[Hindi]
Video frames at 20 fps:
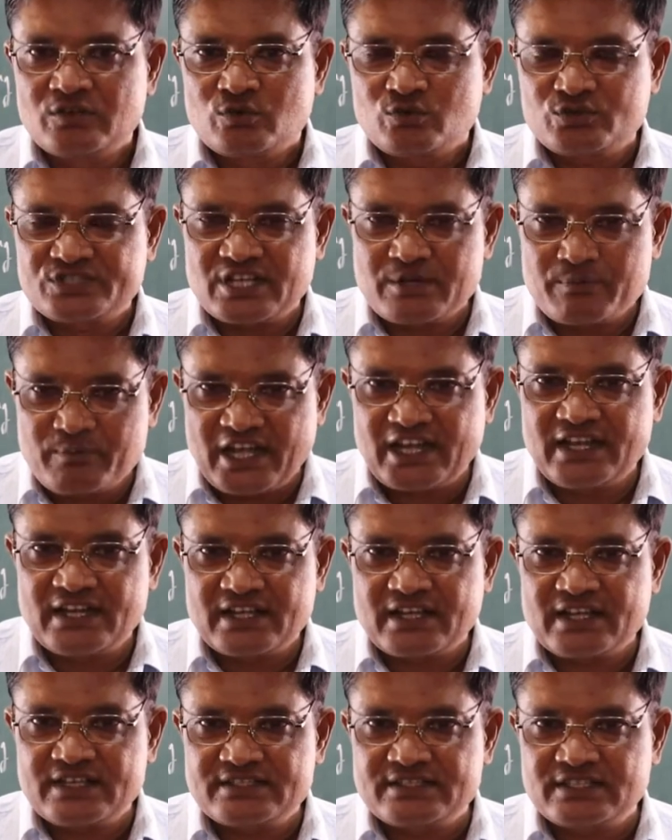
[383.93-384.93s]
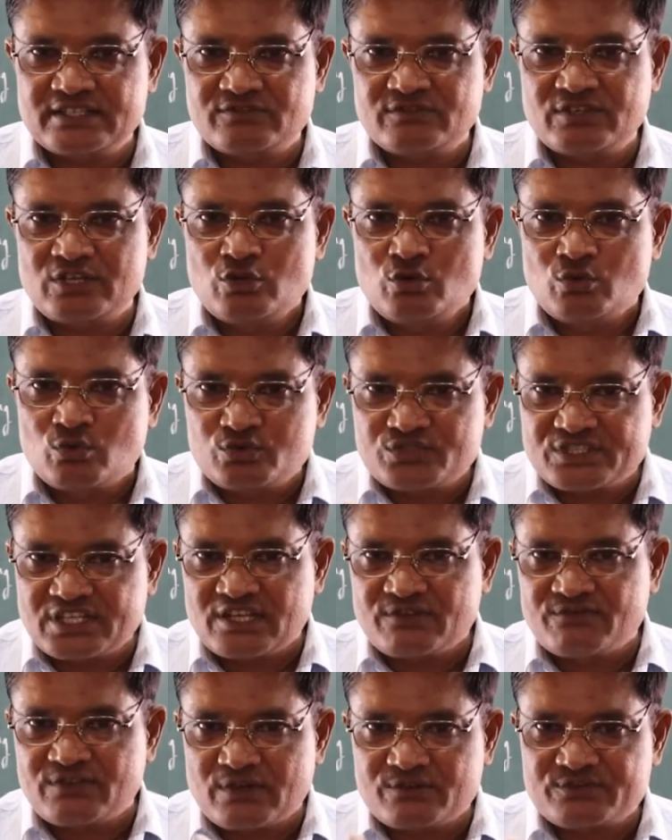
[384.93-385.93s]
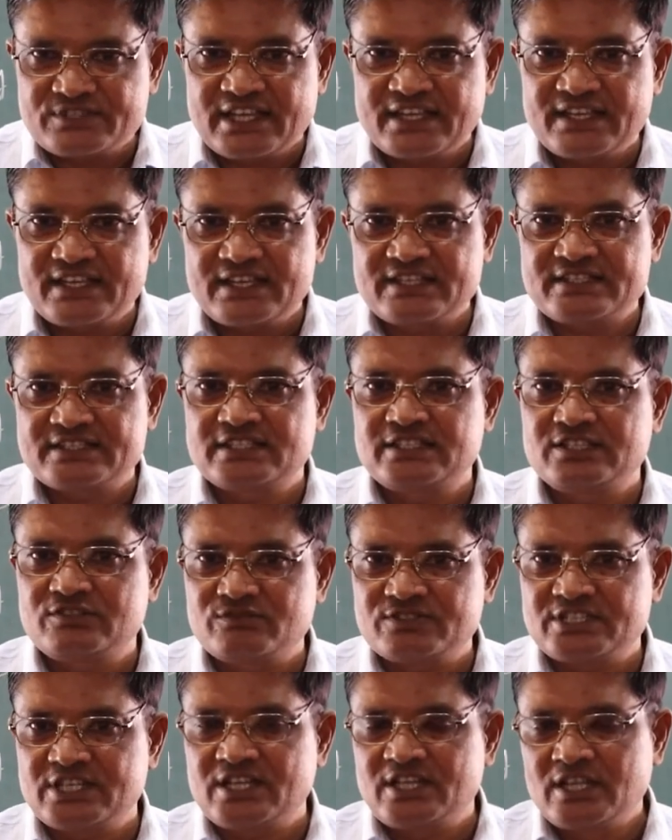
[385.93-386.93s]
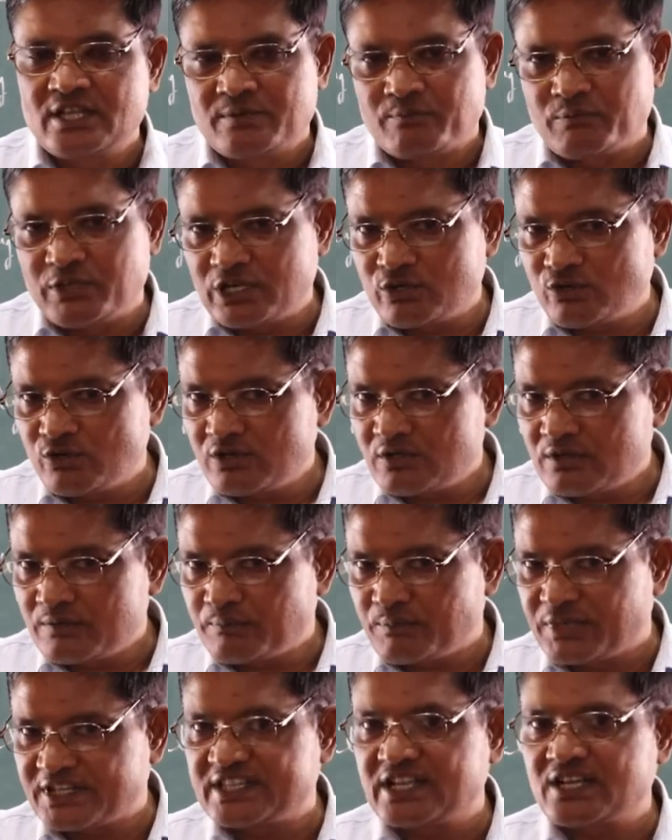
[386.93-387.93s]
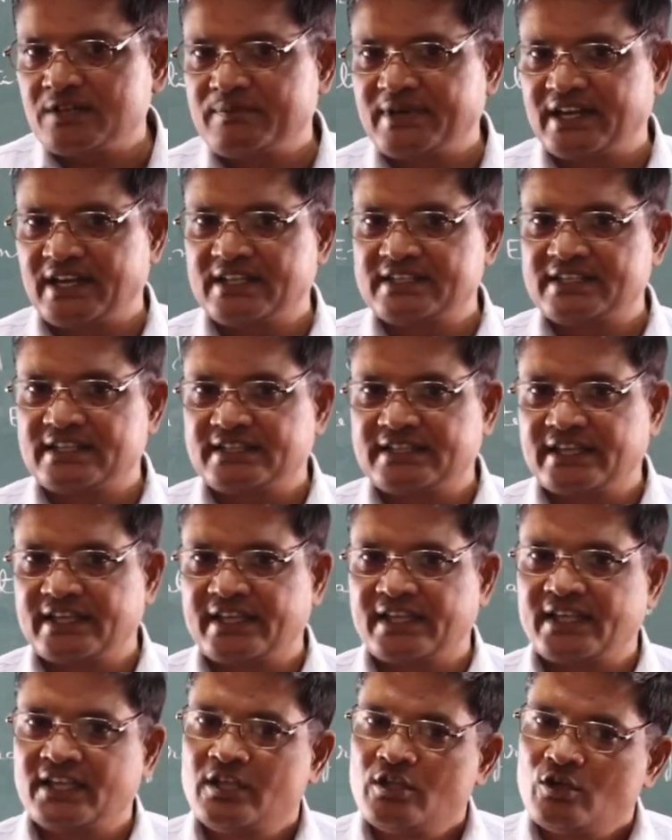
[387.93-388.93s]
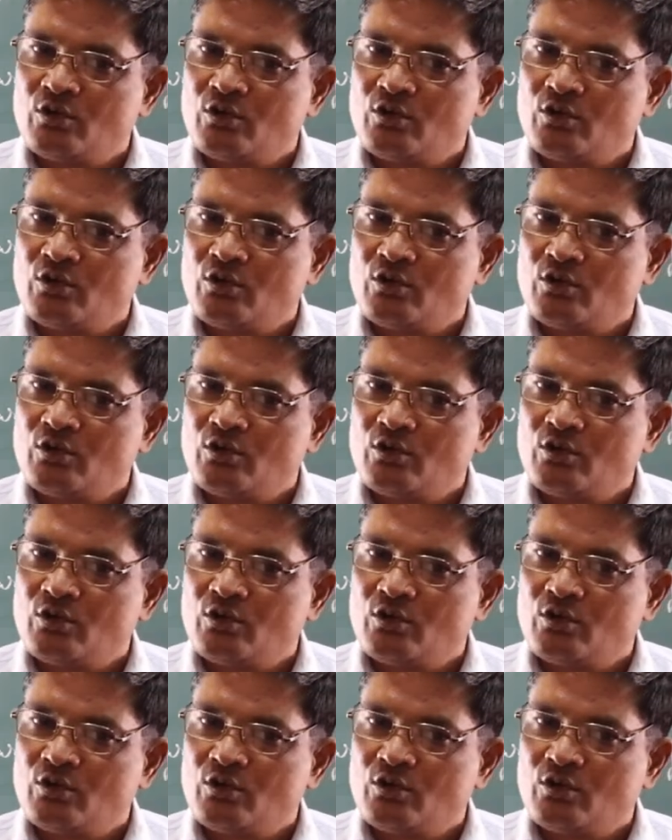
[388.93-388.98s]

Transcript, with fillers: उसके मालिक का अस्तित्व उसके व्यवसाय के अस्तित्व से बिल्कुल पृथक माना जाता है